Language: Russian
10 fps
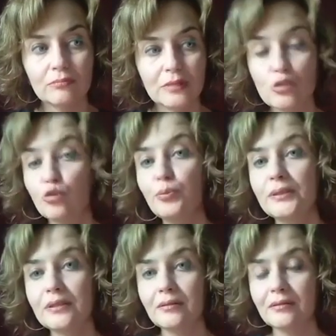
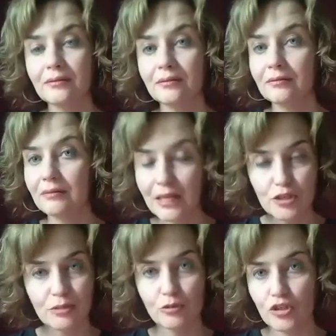доступны э,
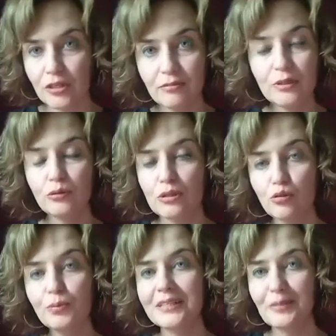каждому человеку,
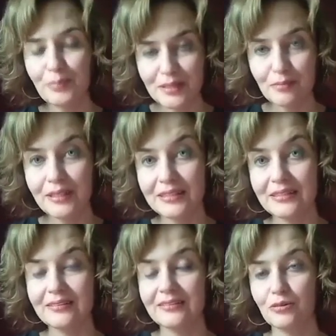доступны для понимания,